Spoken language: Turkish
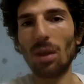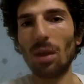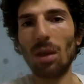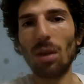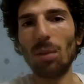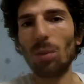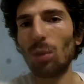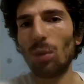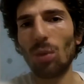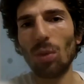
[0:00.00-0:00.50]

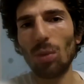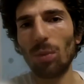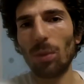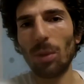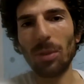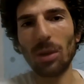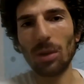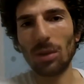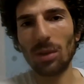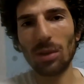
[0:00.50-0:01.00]
abone
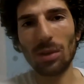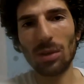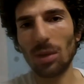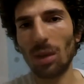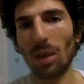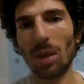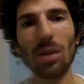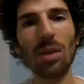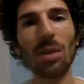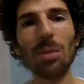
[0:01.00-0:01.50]
olmamakta
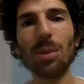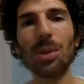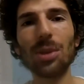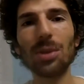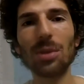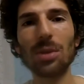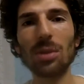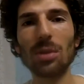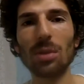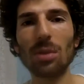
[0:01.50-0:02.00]
ısrar
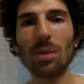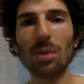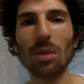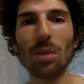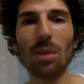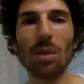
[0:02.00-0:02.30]
edebilirsiniz.